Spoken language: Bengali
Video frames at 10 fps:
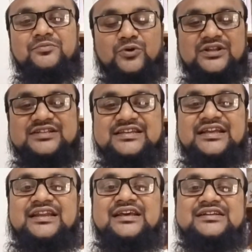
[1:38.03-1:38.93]

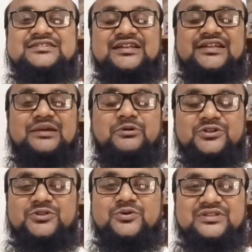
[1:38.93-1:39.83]
বলেছেন যাদের
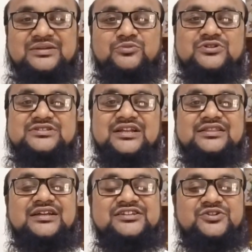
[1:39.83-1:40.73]
আবাদত করতে মন না
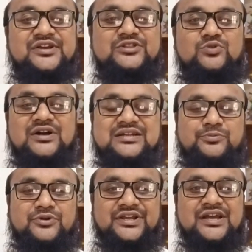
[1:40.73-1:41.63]
তারা যেন এই দোয়াটা
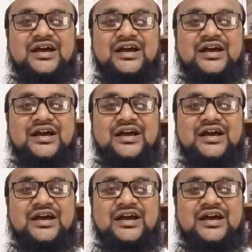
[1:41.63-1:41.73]
পড়ে